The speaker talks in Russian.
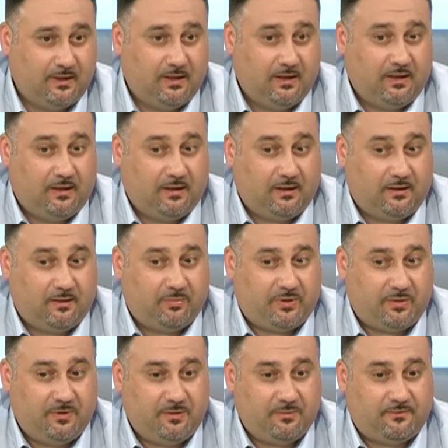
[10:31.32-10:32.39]
Угу.
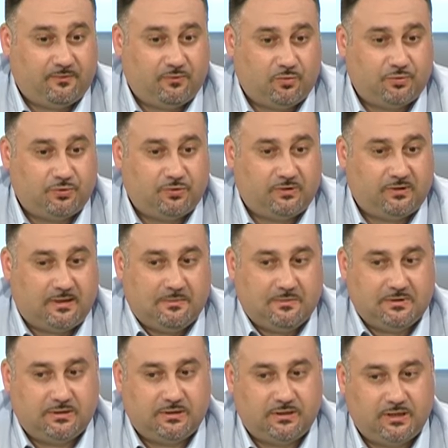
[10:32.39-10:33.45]
Проблема в том, что
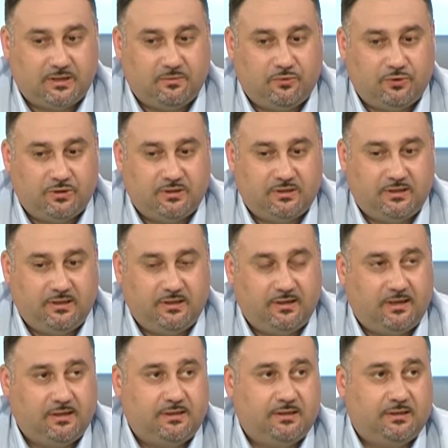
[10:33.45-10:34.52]
там жир может
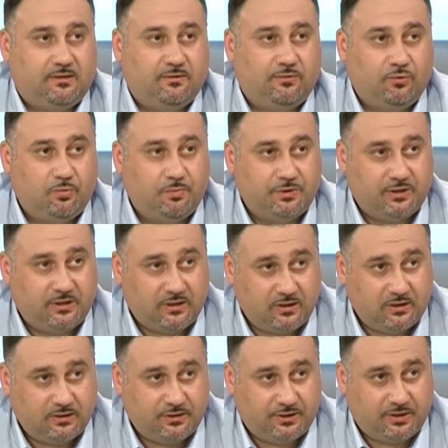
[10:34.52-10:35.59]
залегать глубже,
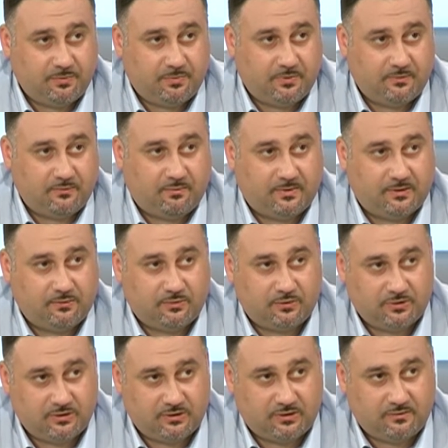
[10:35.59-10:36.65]
чем в
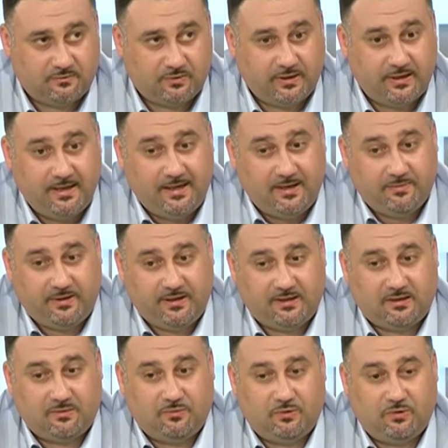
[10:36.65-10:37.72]
подкожно-жировой, при
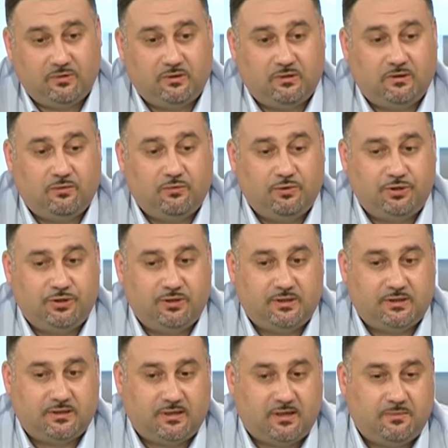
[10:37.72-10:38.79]
этом он э, очень
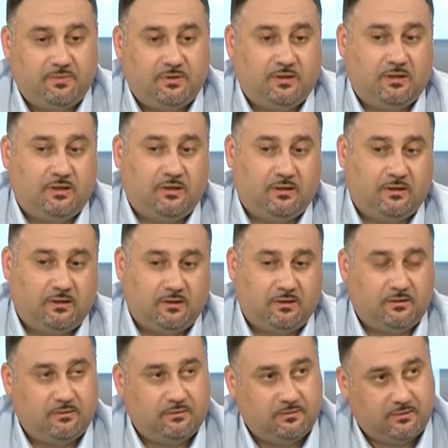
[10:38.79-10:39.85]

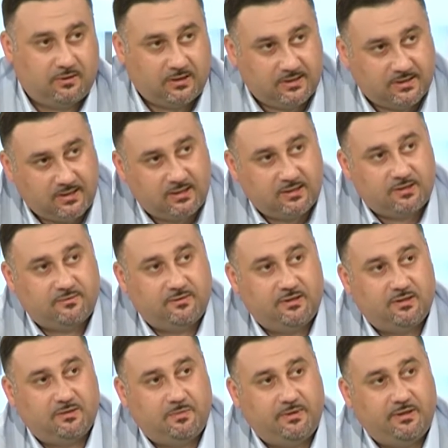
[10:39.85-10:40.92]
слабо
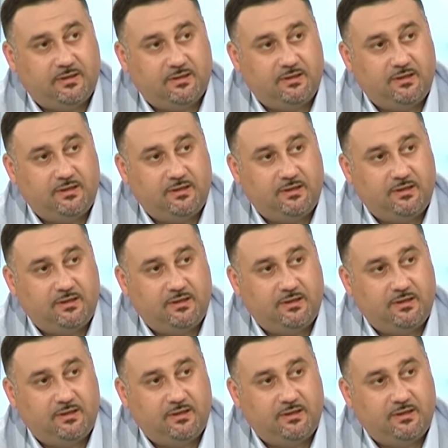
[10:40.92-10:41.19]
рассасывается при различных То